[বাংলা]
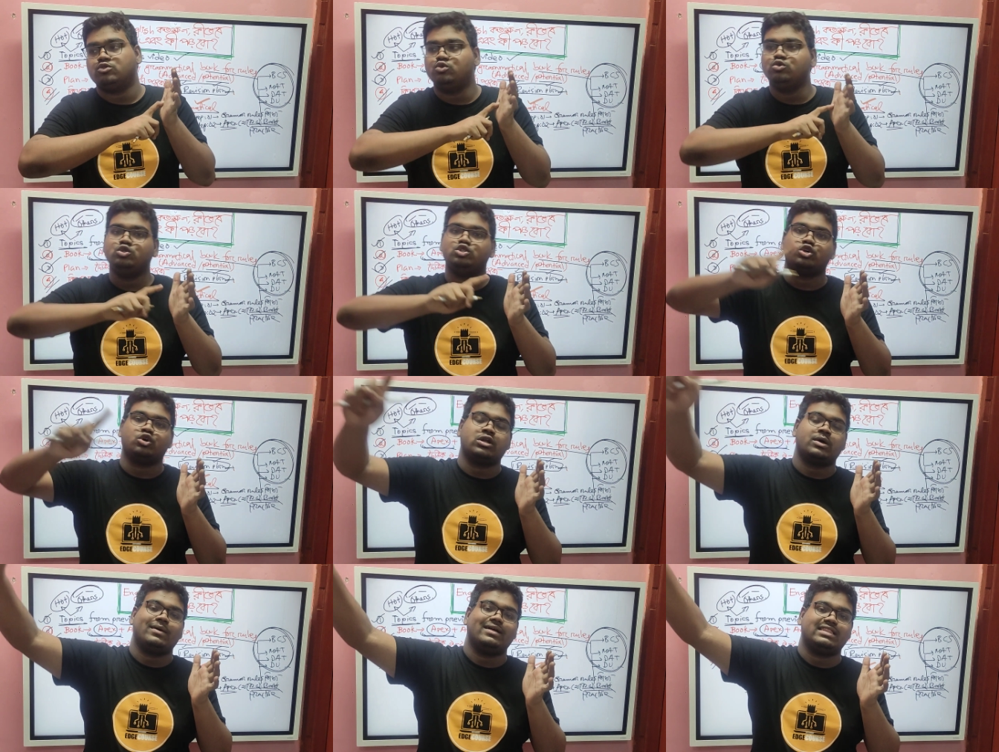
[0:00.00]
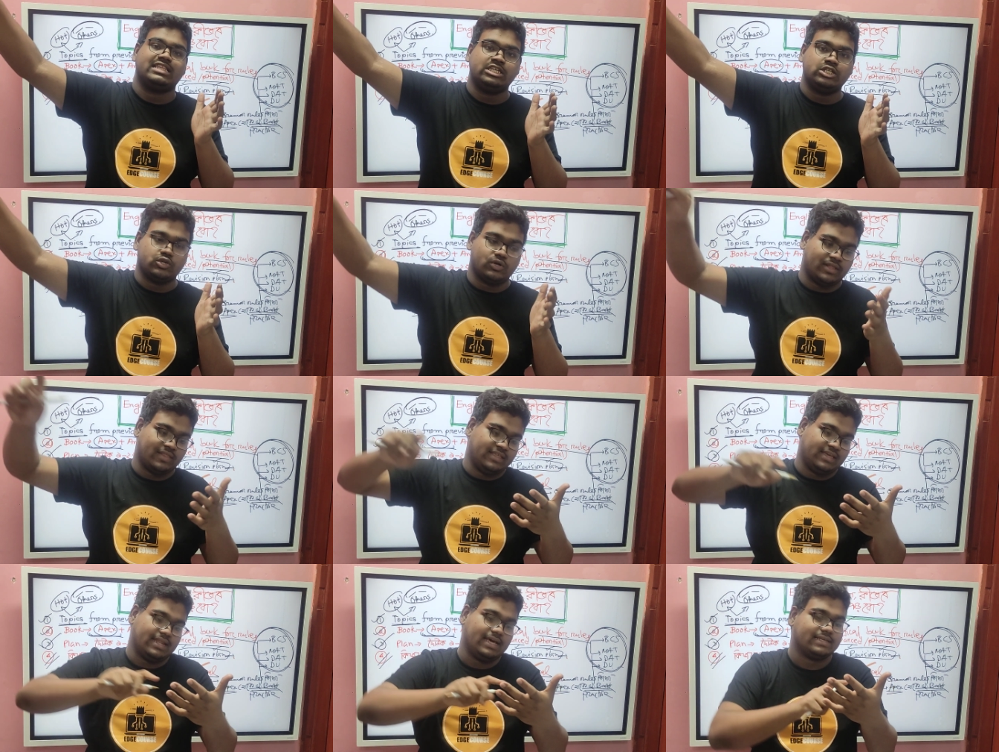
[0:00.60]
দুইশোটা বা
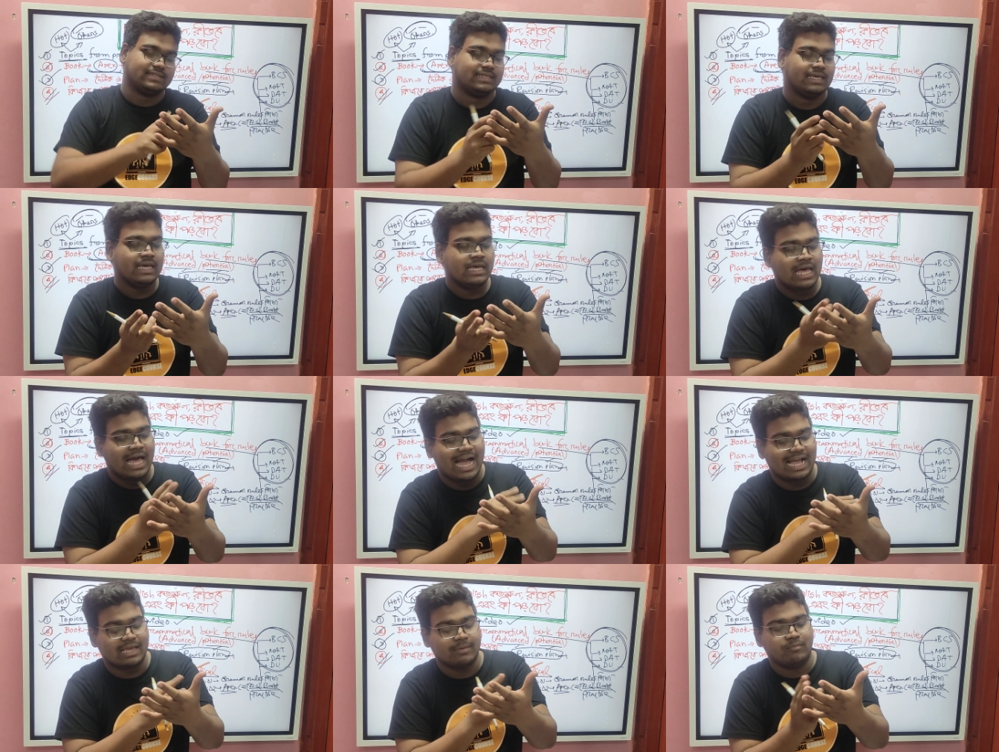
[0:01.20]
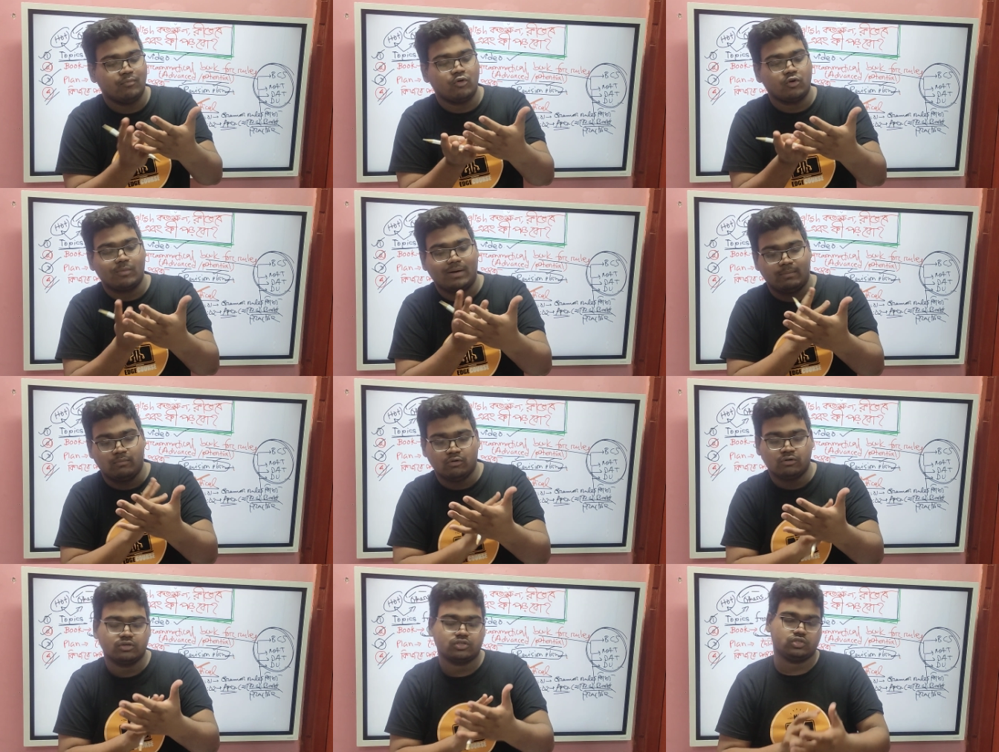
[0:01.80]
তিনশোটা দিয়ে রাখছে আগে পড়বা
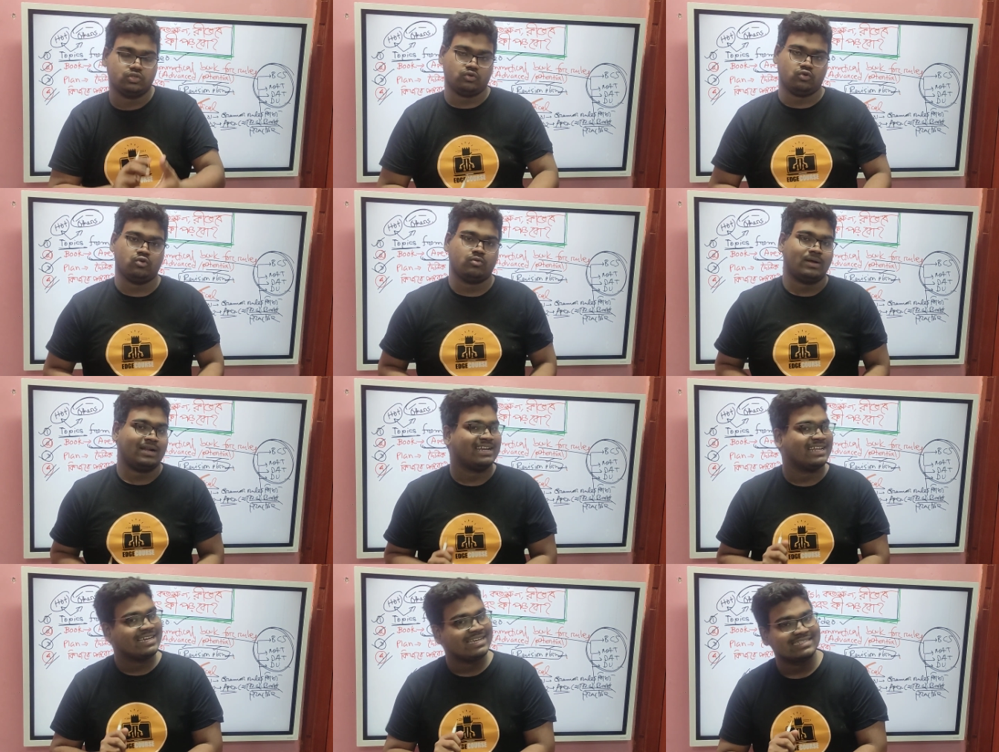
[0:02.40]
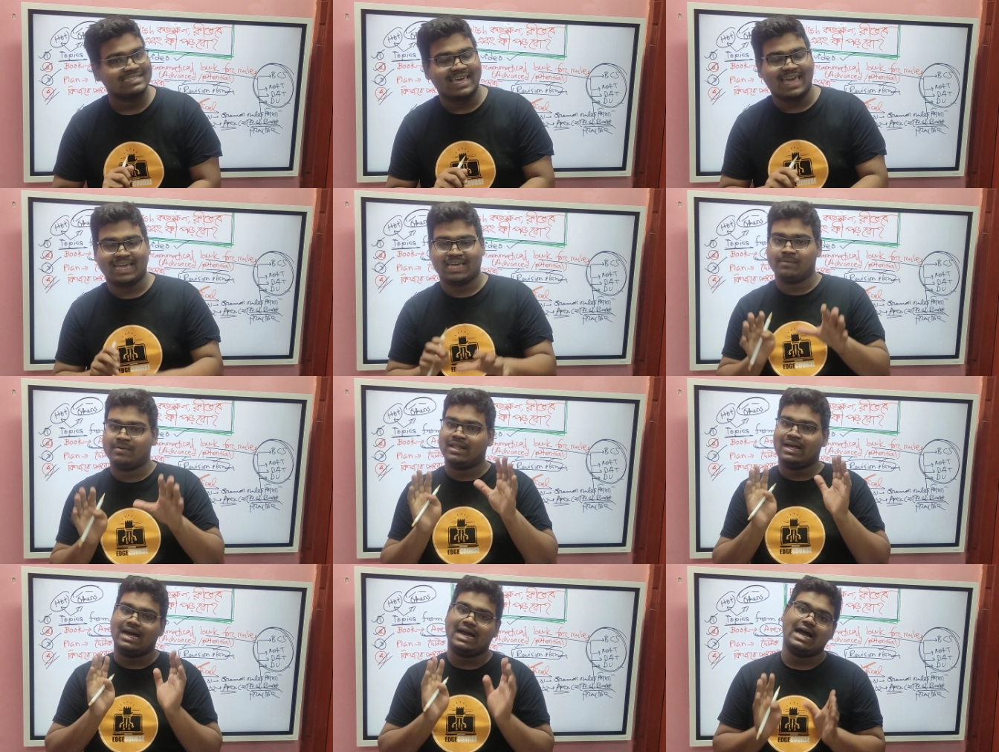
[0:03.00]
মুখস্থ করবা ঠিক আছে
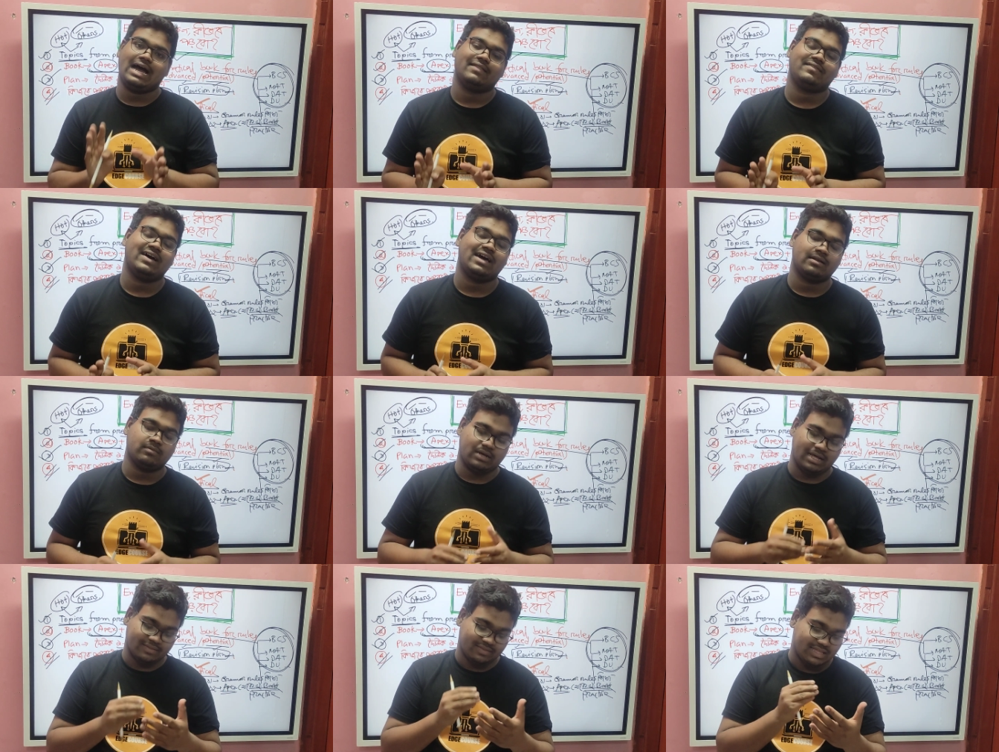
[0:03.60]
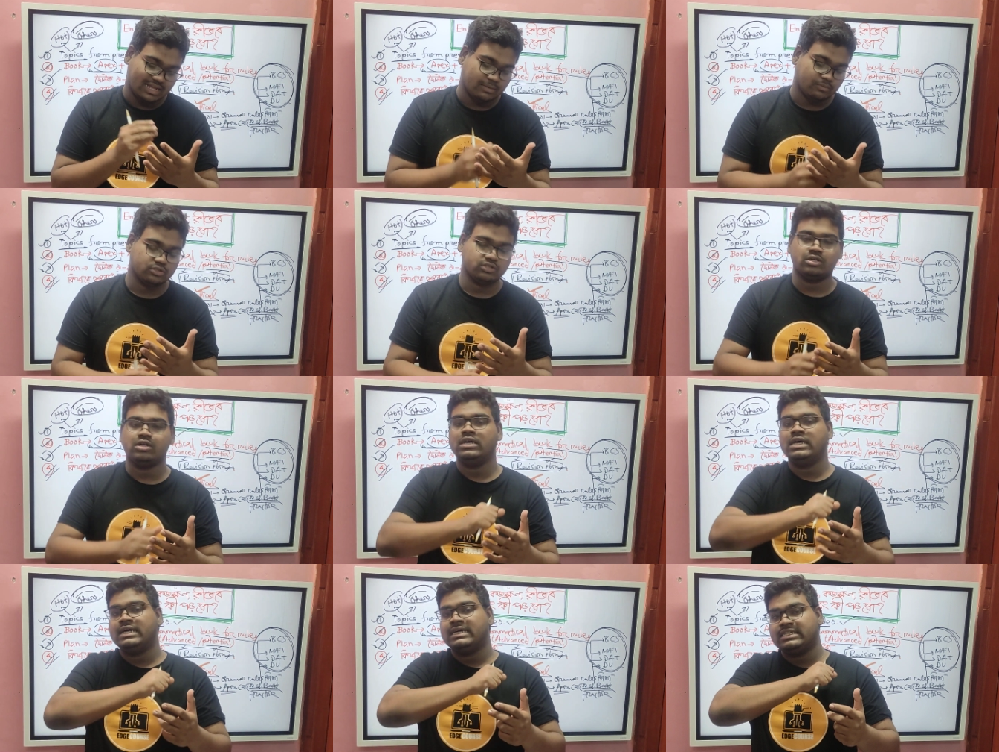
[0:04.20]
একেবারে আধার আন্ধার মতো
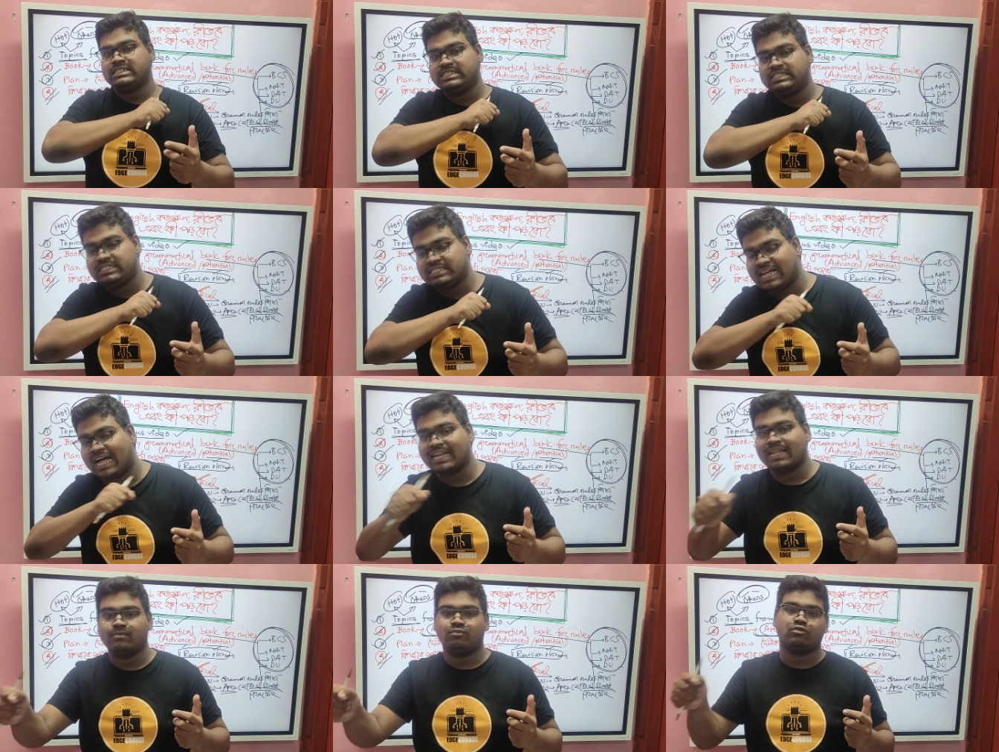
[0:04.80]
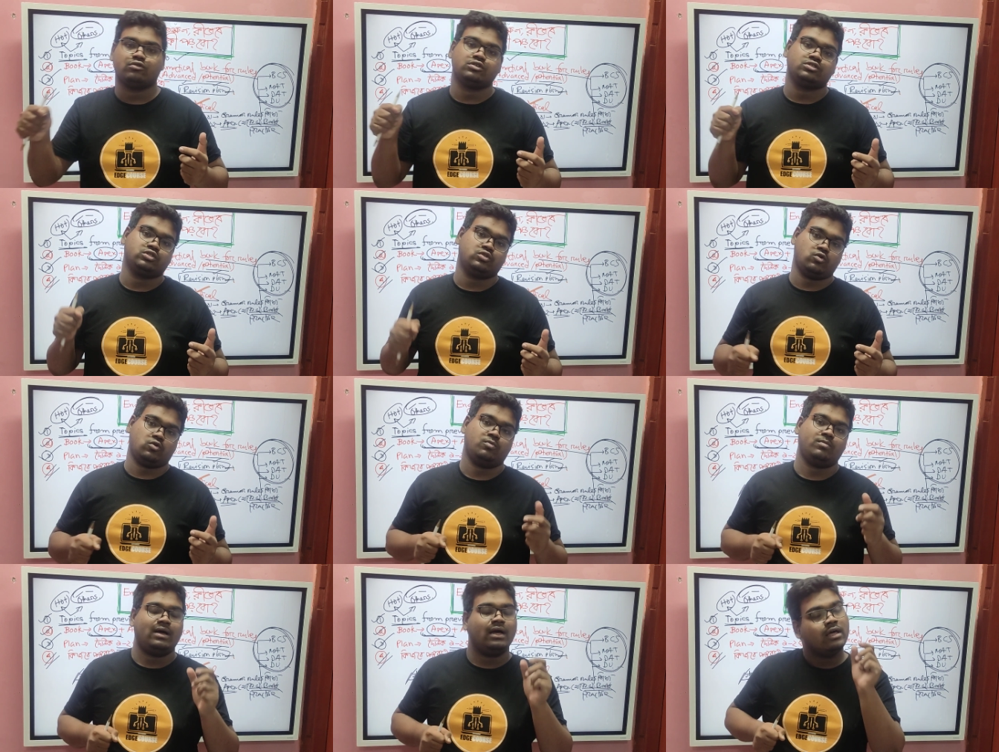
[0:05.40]
টানা মুখস্থ
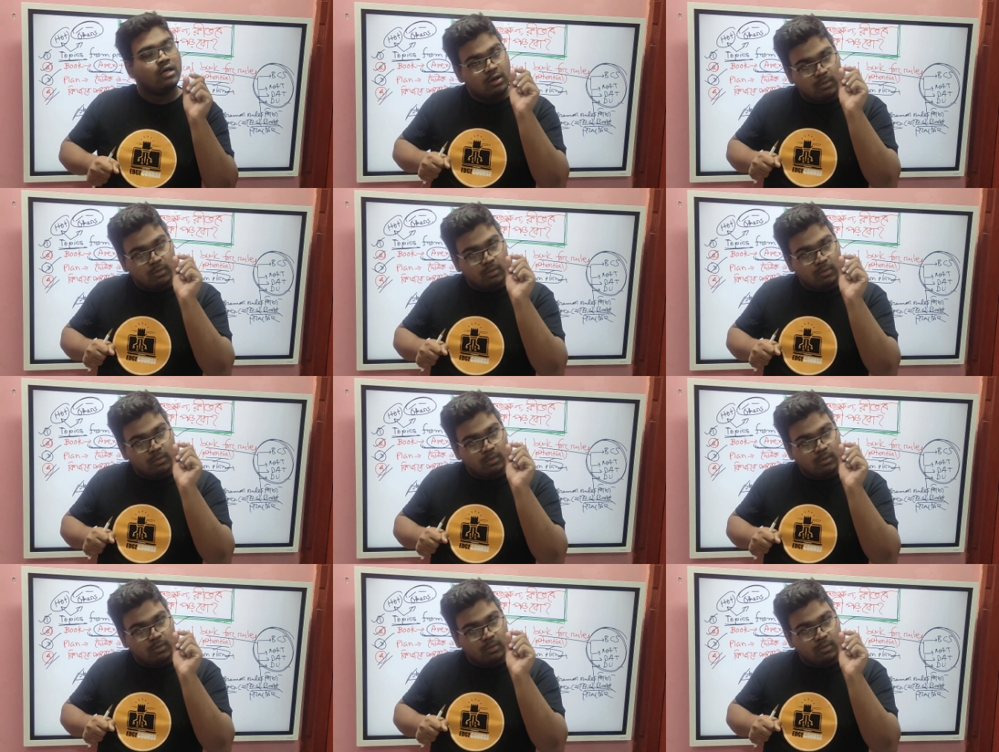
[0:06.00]
করবা